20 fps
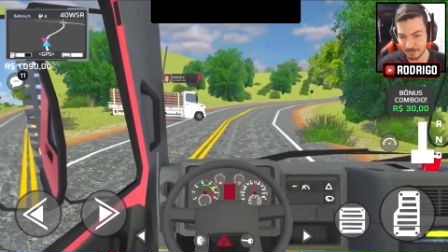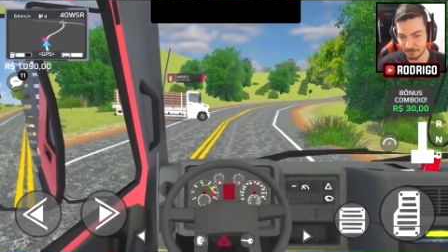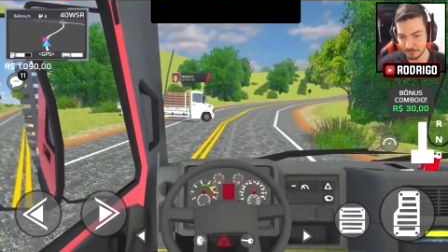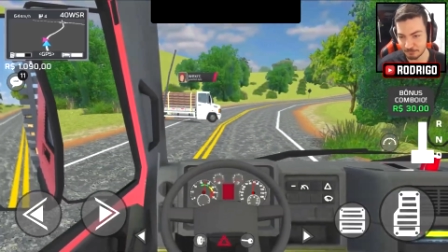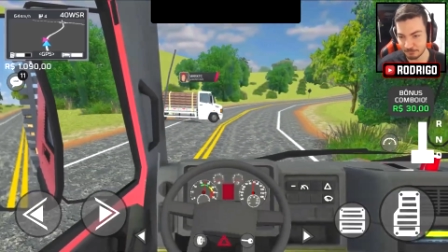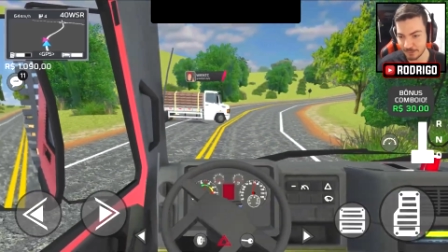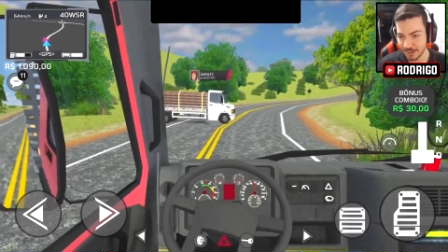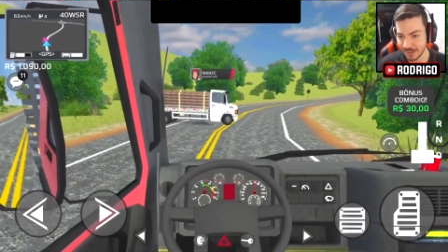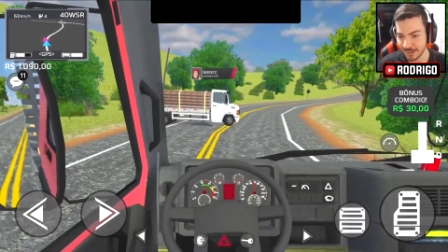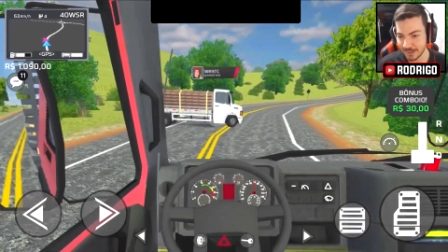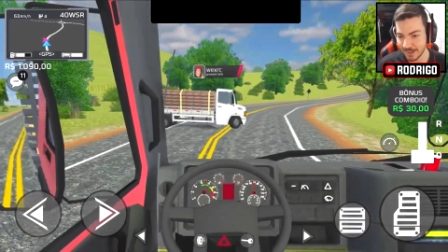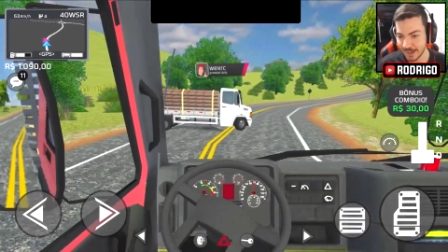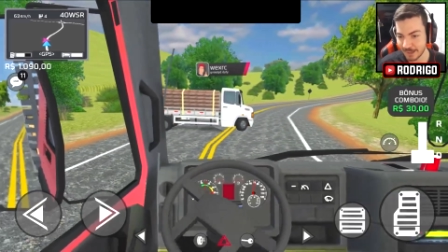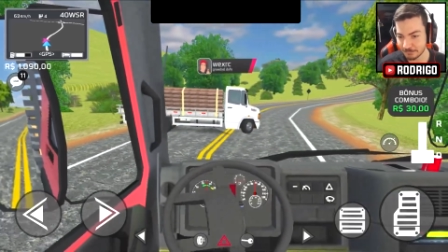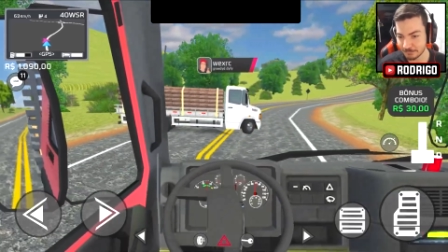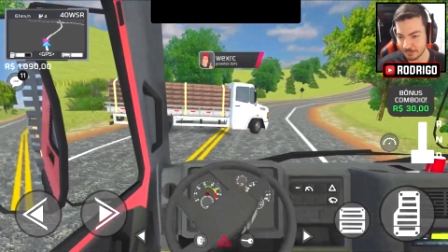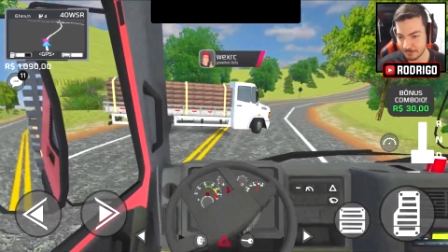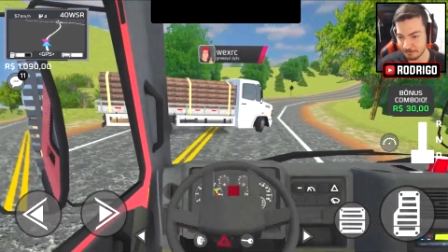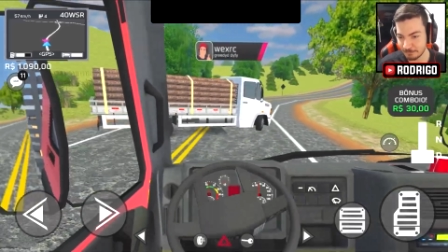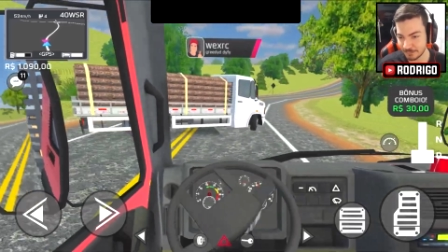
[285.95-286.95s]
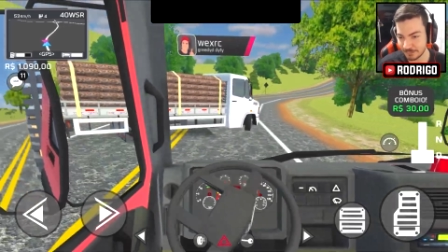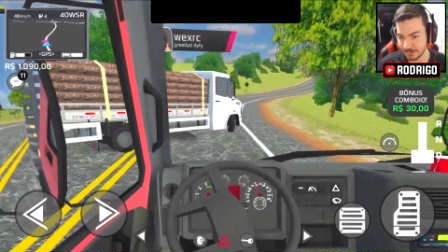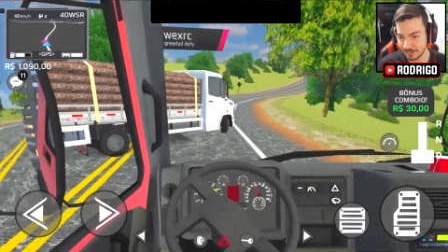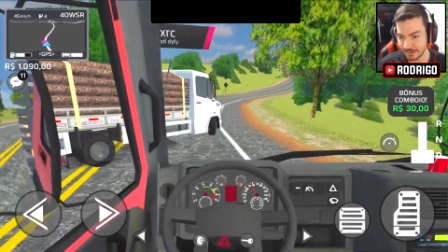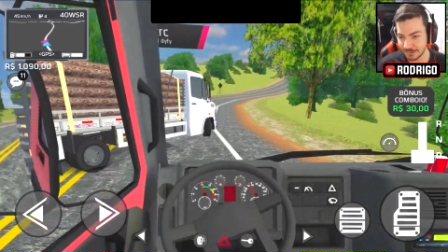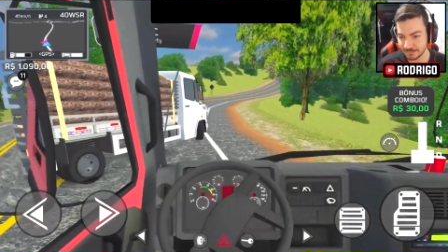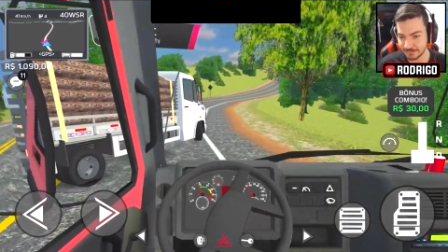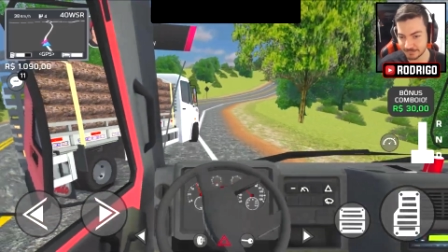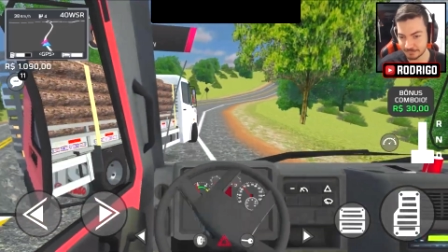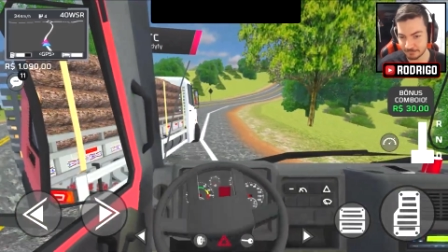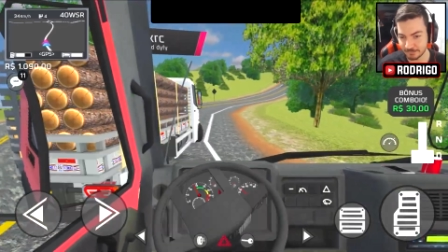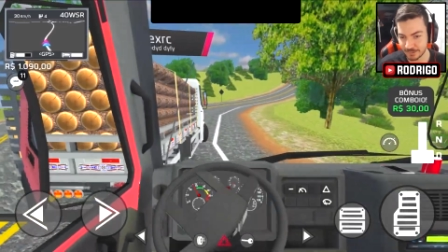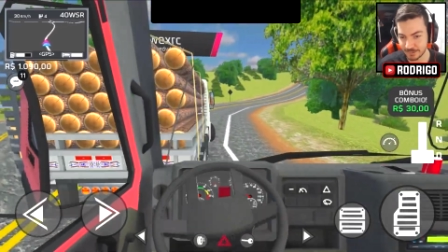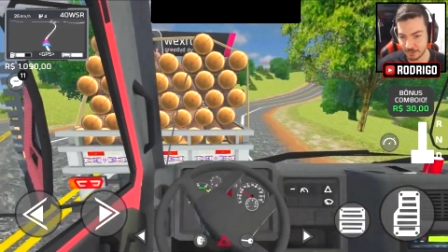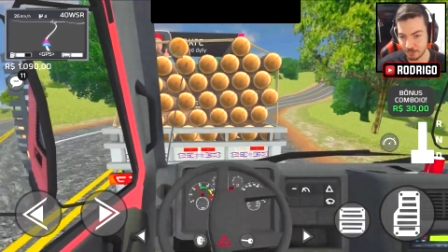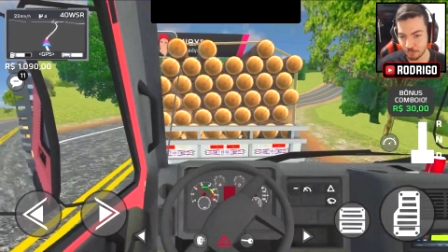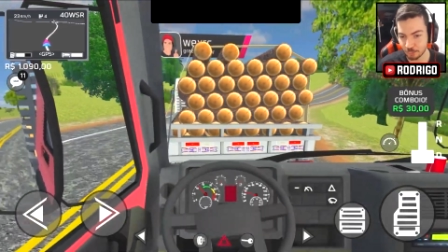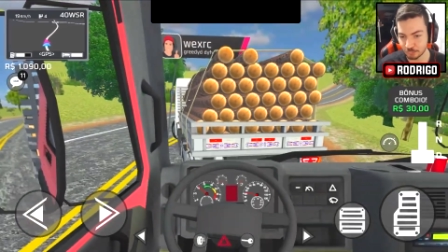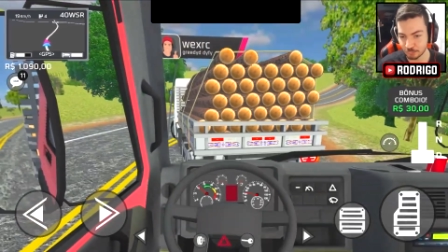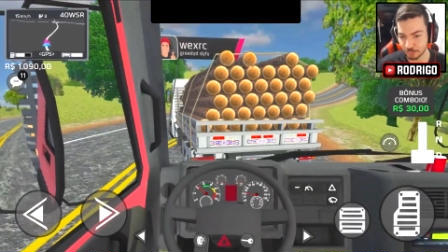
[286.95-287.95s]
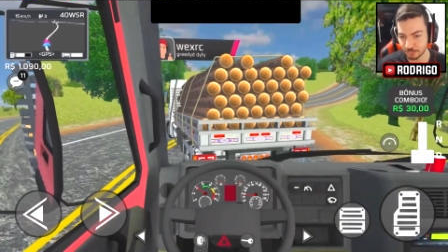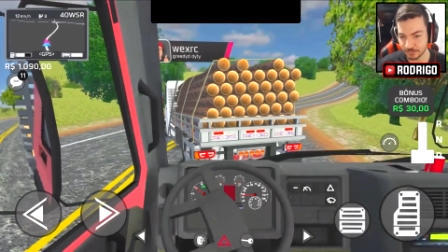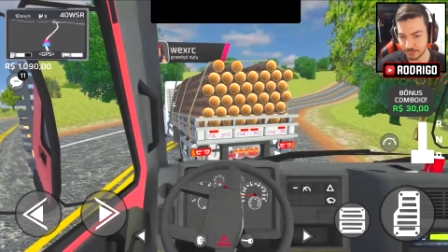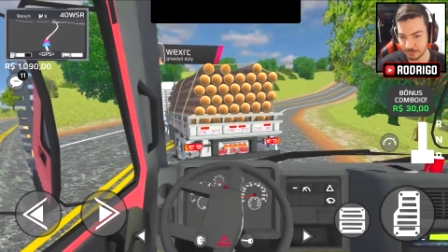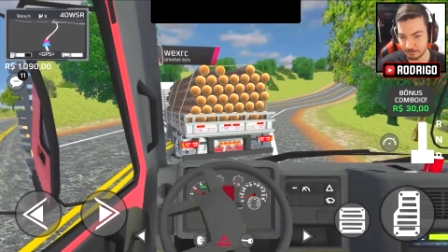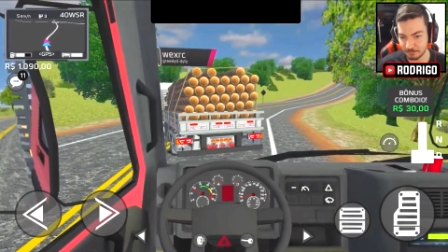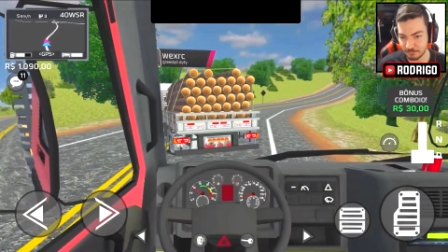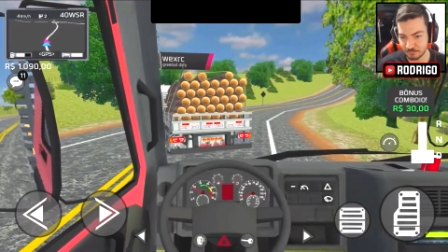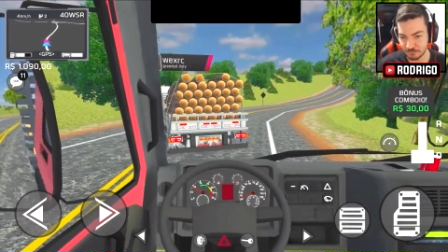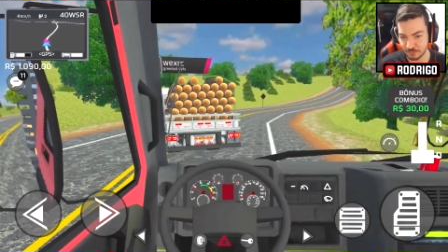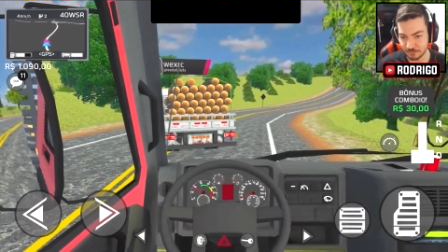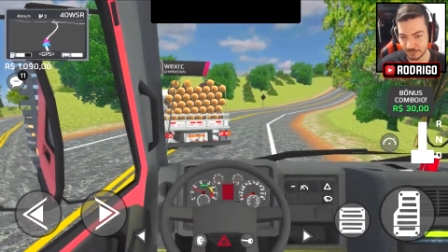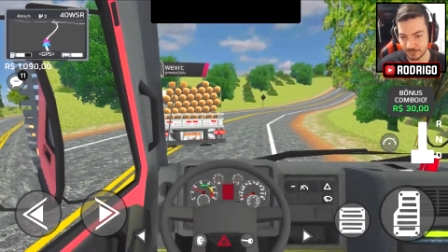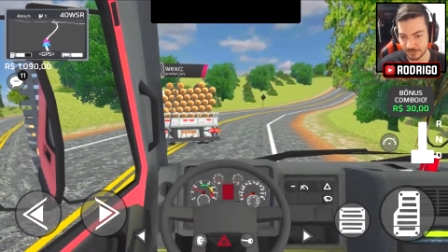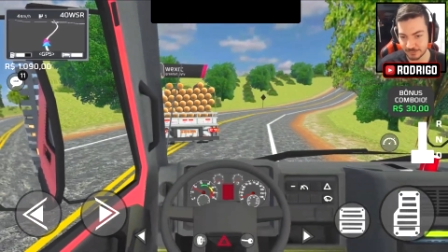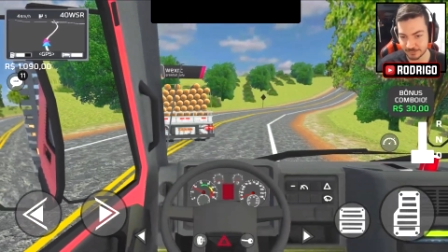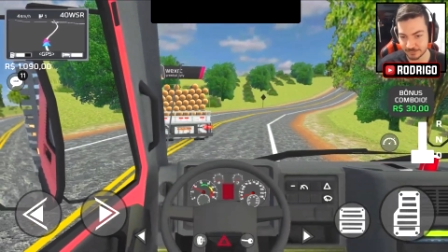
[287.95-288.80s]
tá meio lagado ali pra ele. Eita, o cara rodou aqui, pessoal, olha